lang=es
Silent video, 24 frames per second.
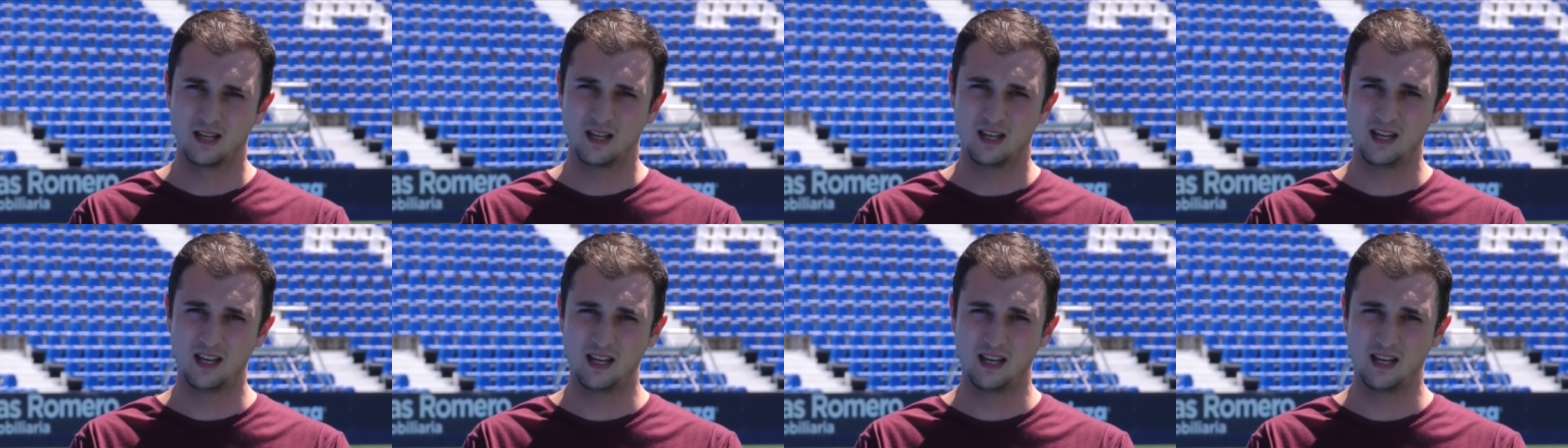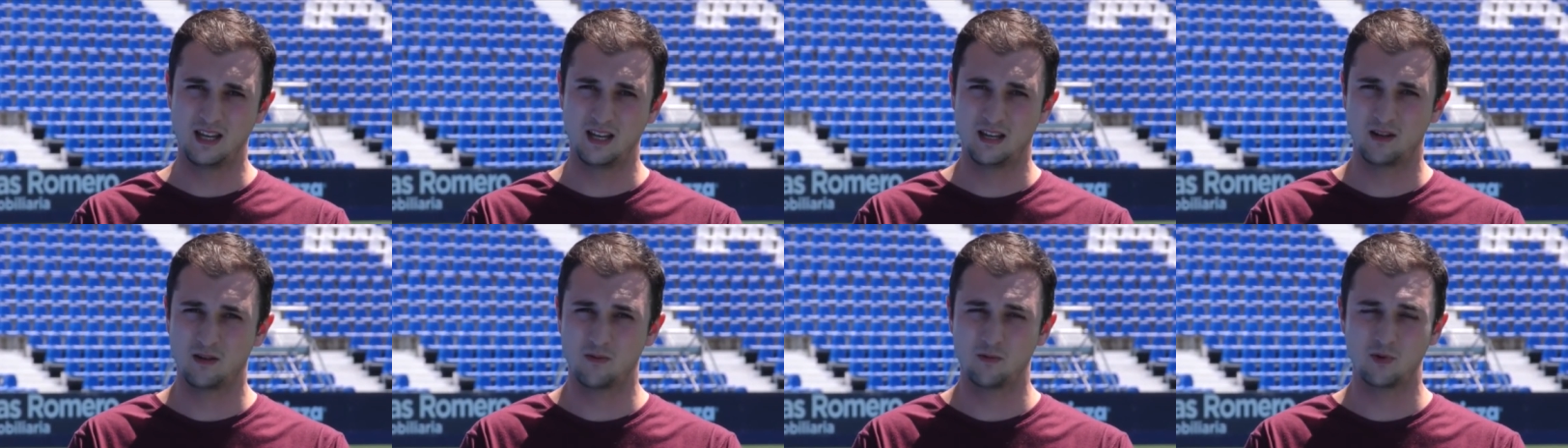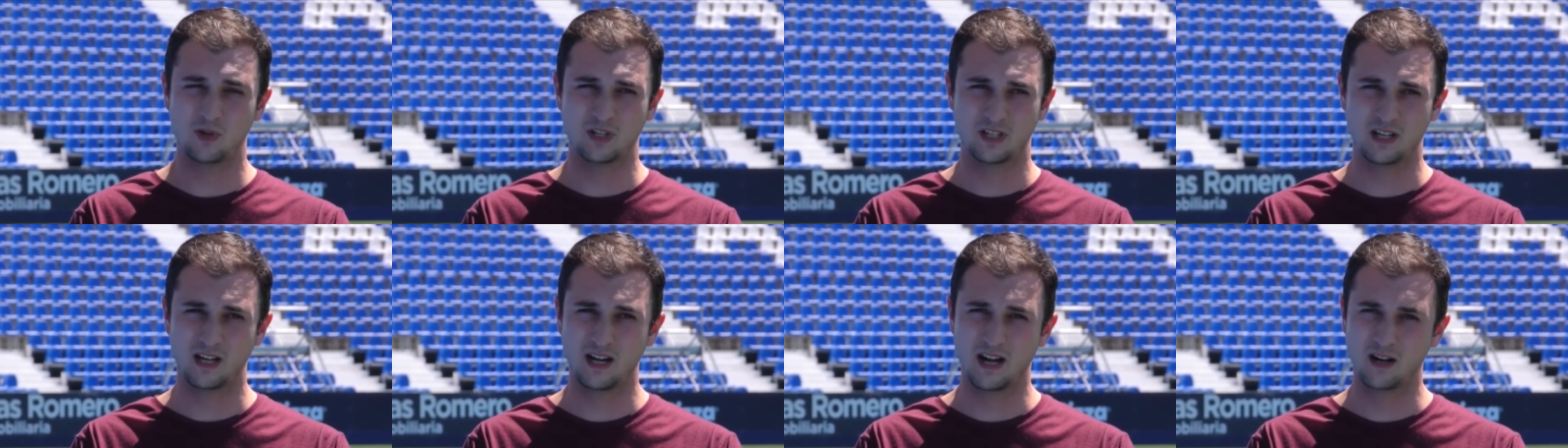¿Y
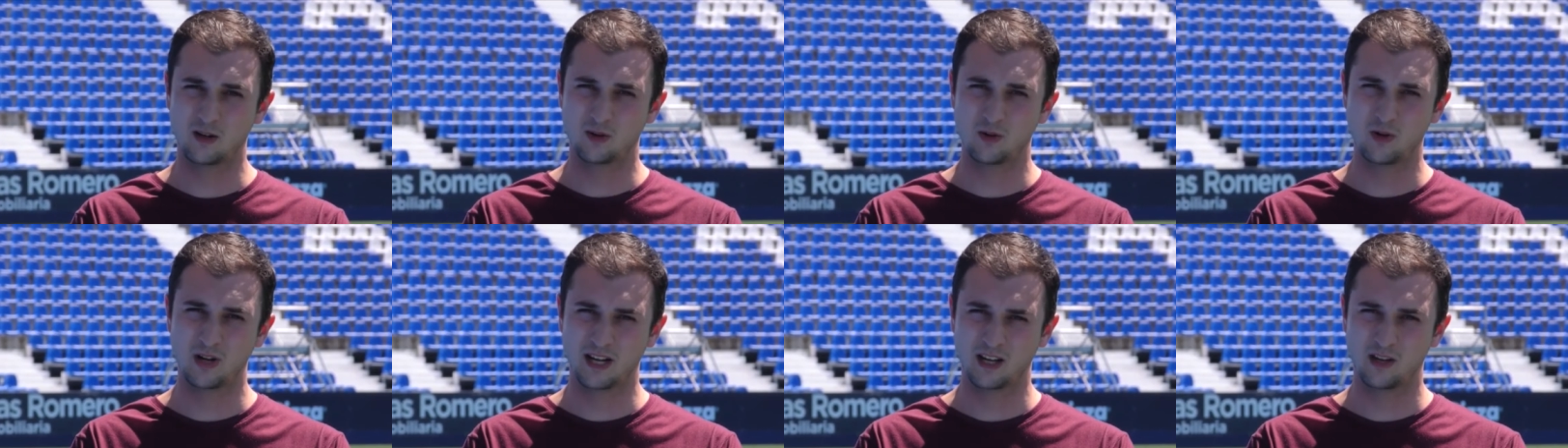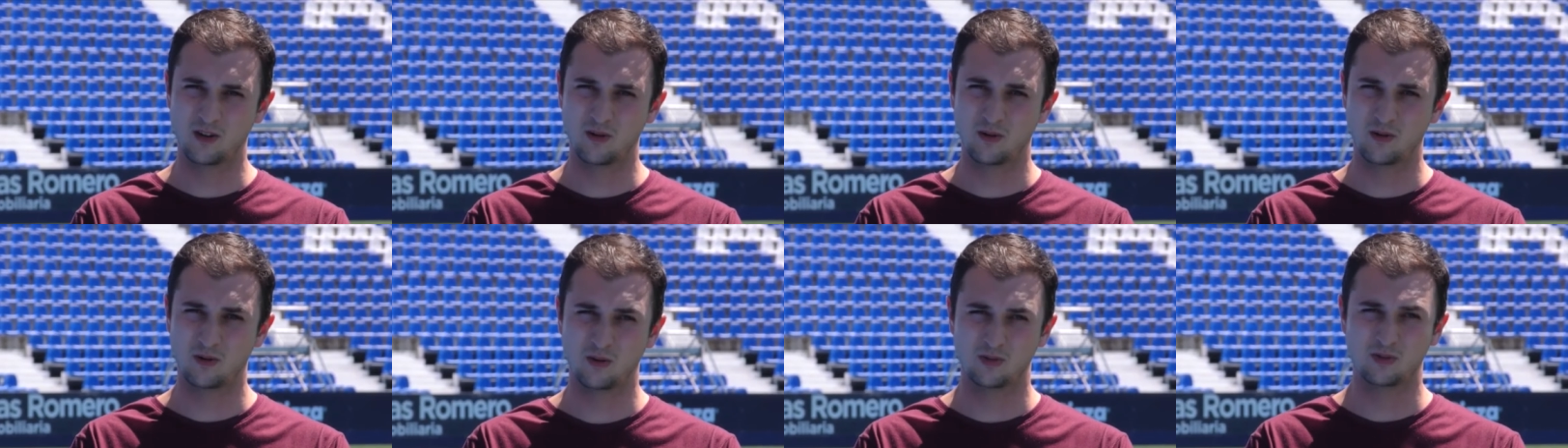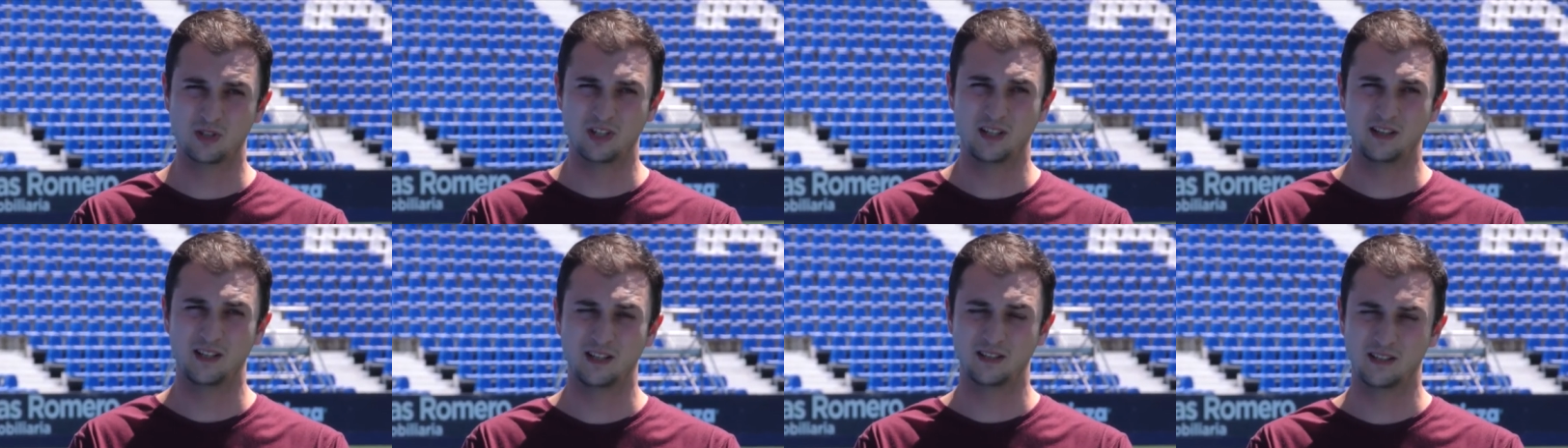cómo vas a ir al colegio
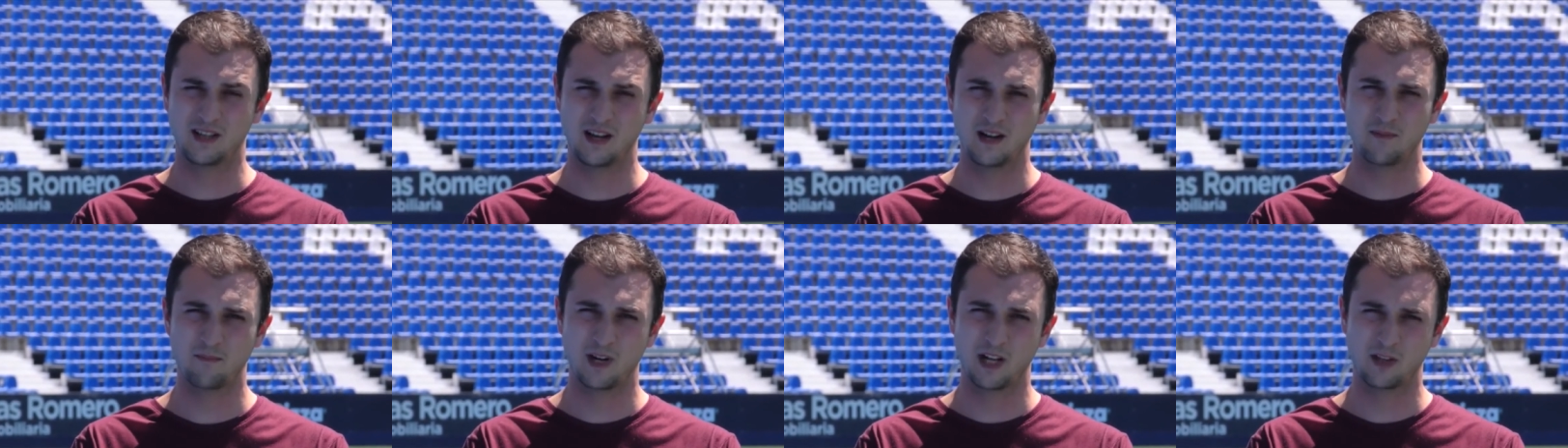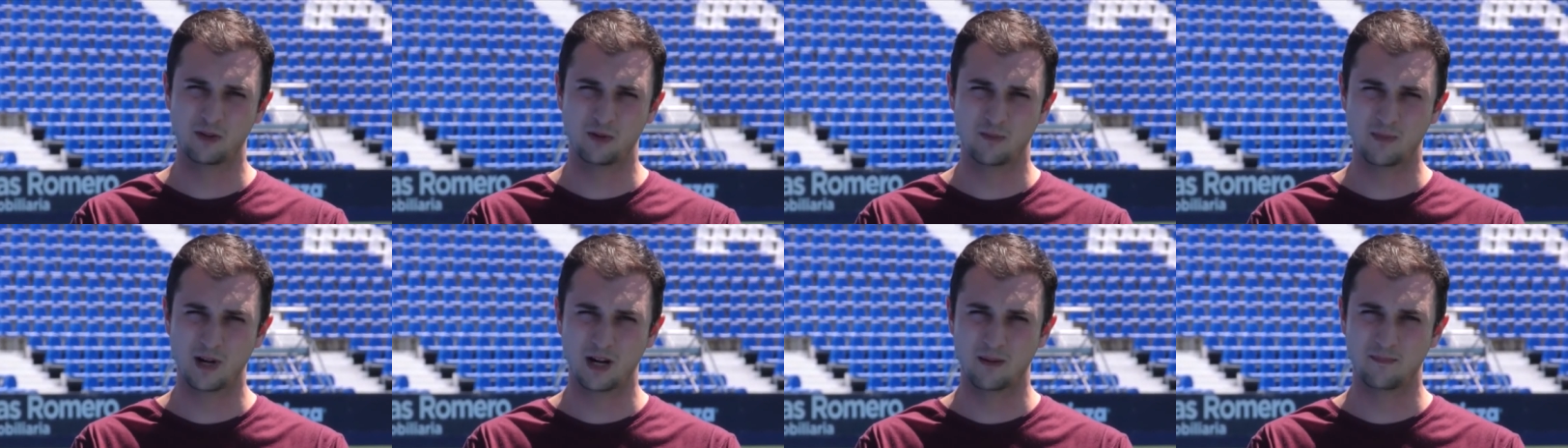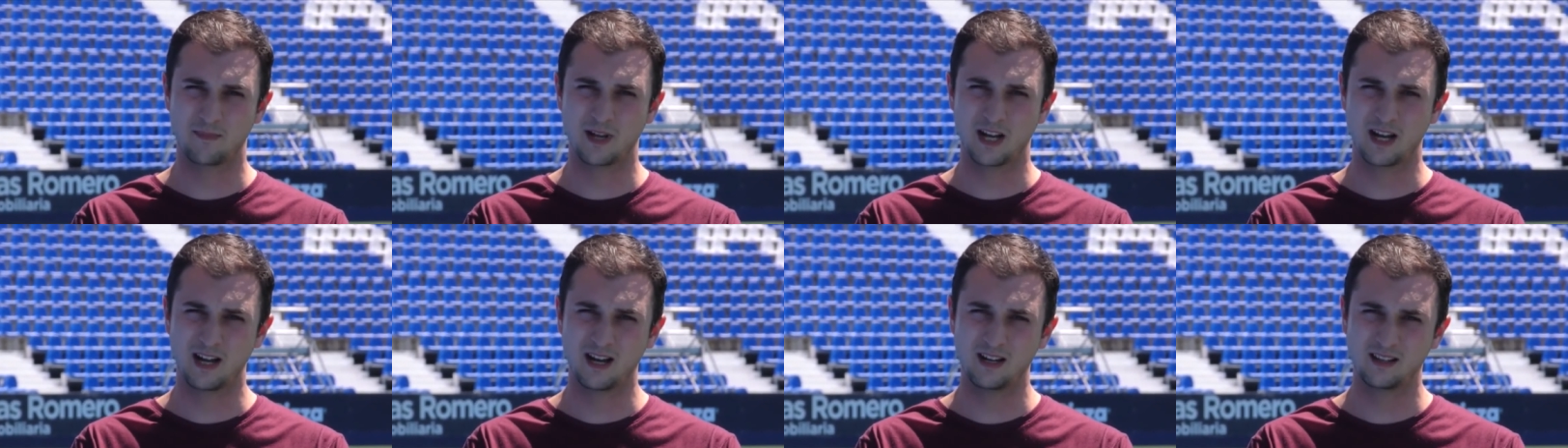si te están esperando para
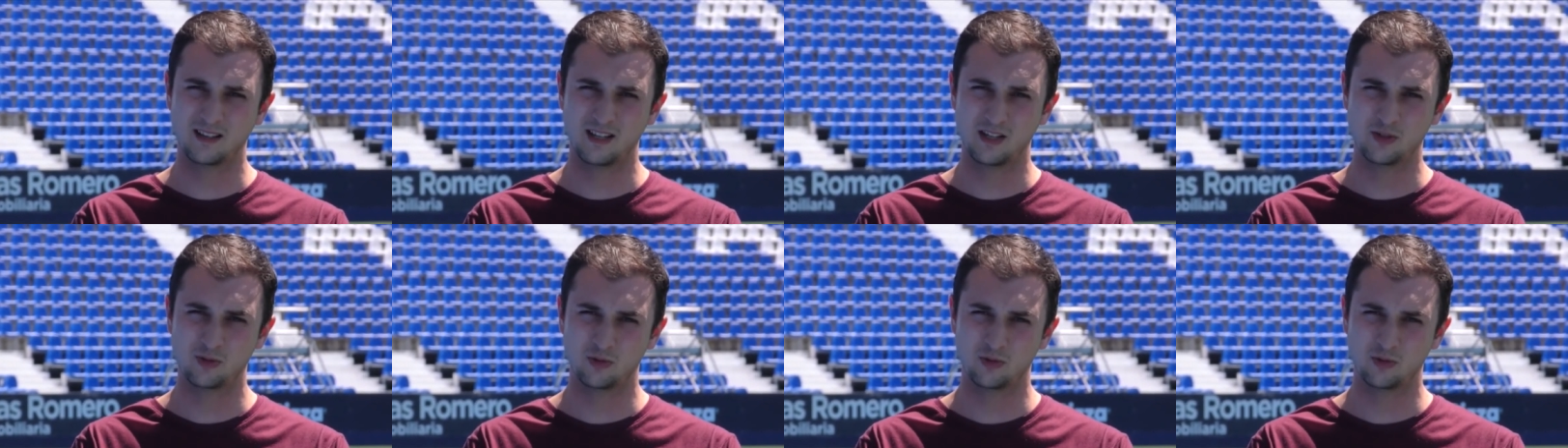pegarte,